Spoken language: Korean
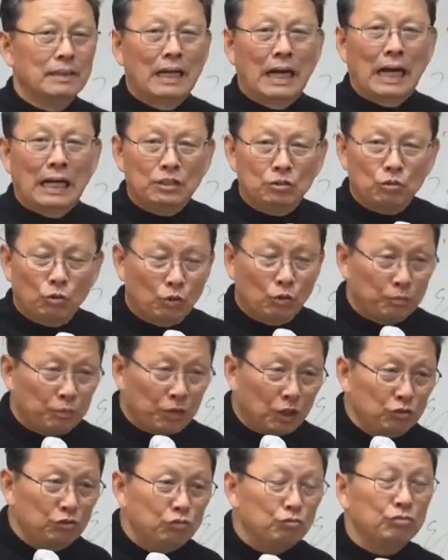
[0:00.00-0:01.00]
한쪽으로
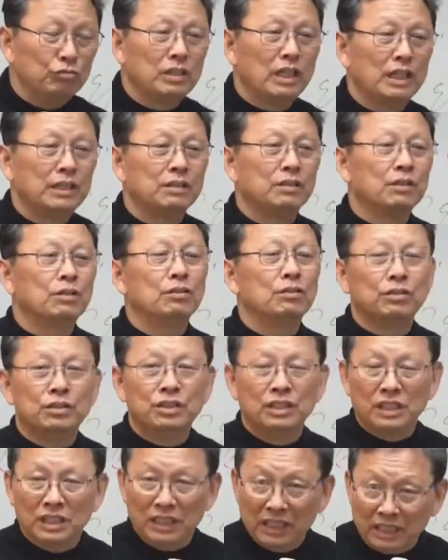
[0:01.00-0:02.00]
편중된 그런
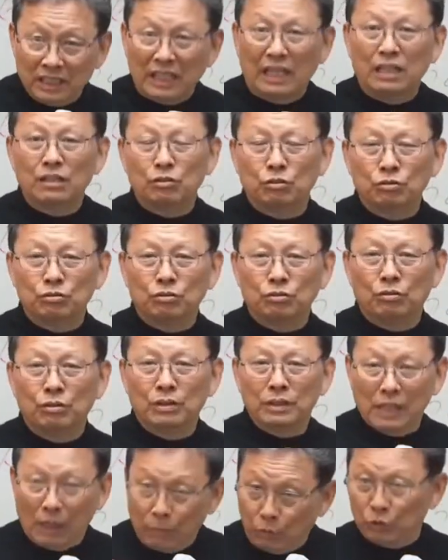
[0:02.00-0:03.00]
것이 있다는 거죠.
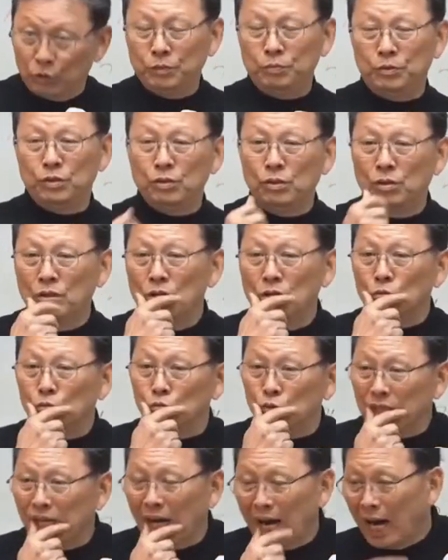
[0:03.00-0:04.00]
자, 보십시오.
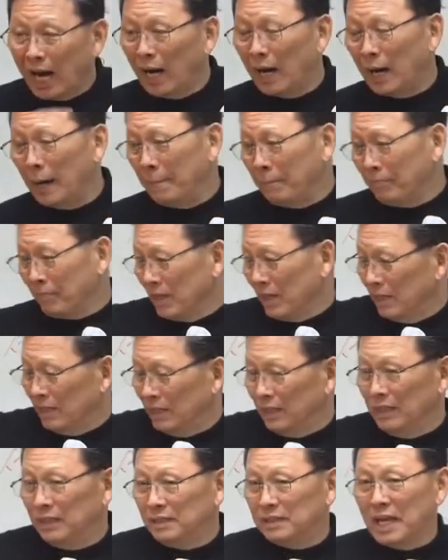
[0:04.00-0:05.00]
우리가
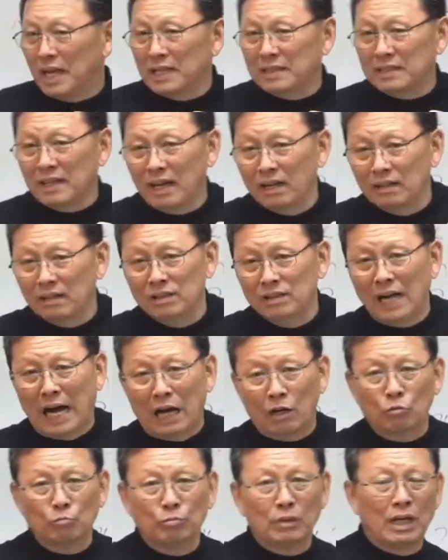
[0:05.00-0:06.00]
이 세상을
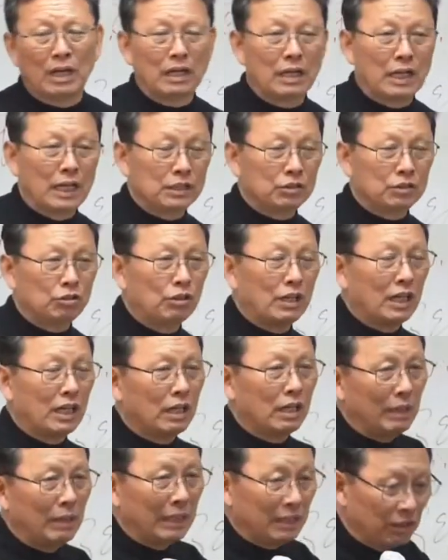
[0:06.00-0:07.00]
아름답게
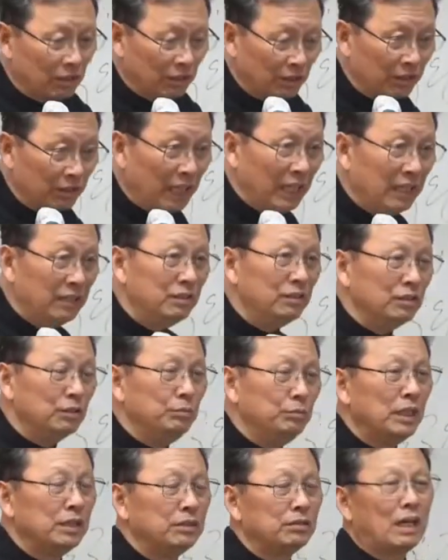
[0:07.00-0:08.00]
선하게 만들어내는
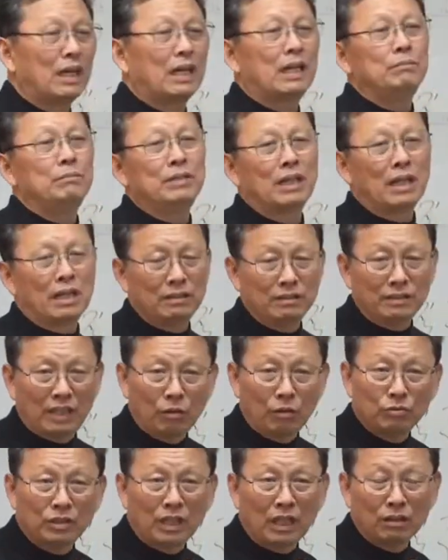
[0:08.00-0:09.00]
의미에서 하나님 나라를
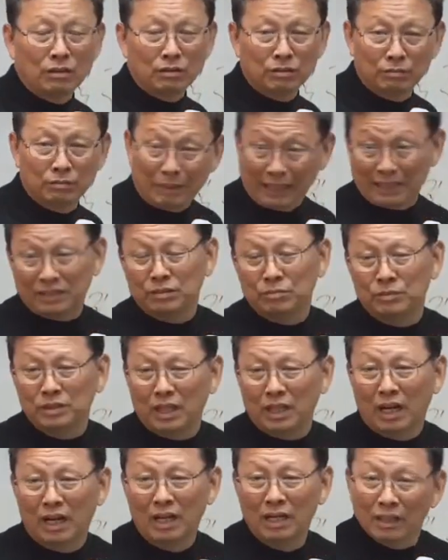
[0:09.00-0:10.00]
세운다는 것은
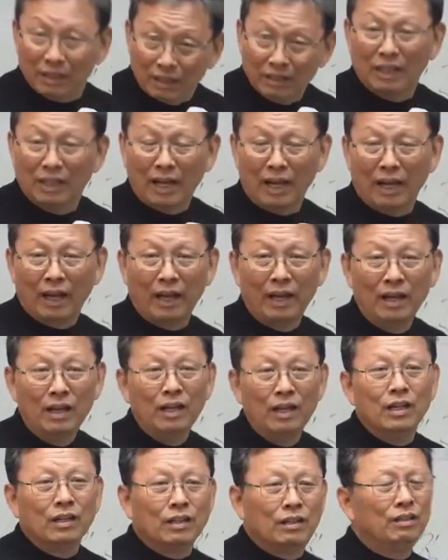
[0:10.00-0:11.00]
맞습니다. 근데
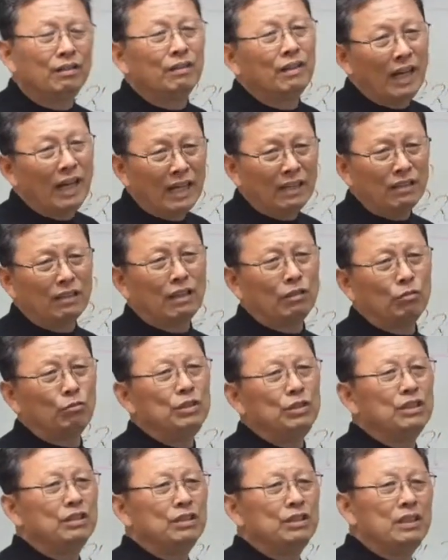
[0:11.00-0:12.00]
그렇게 하더라도
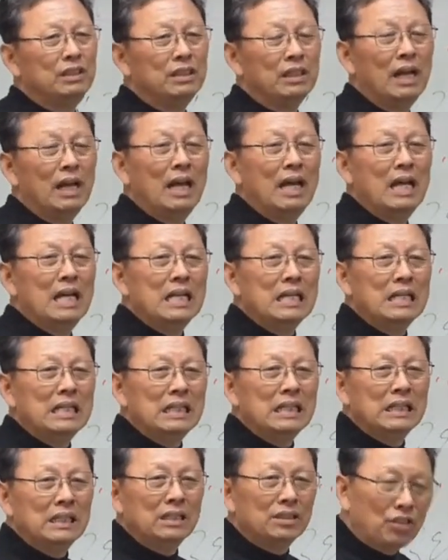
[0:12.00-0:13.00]
이것이
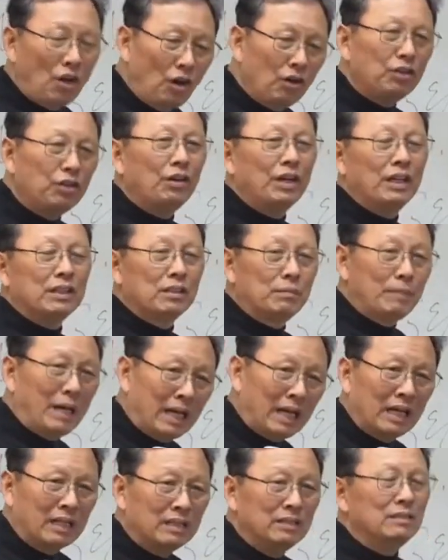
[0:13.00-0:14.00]
성경에서
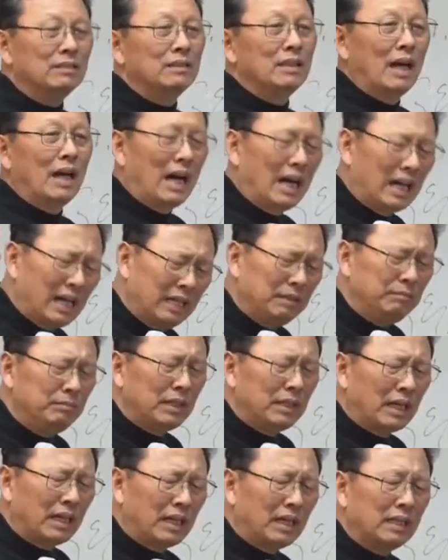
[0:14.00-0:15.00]
말하는 하나님
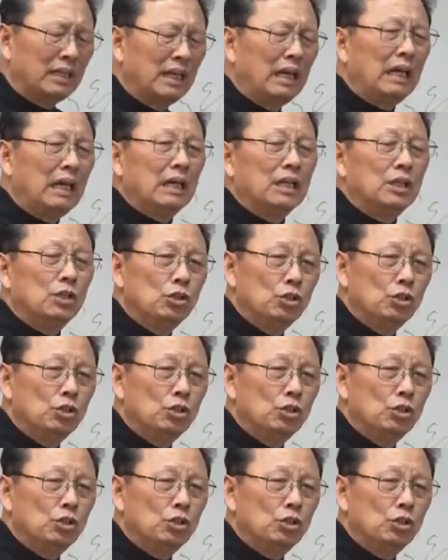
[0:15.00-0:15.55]
나라의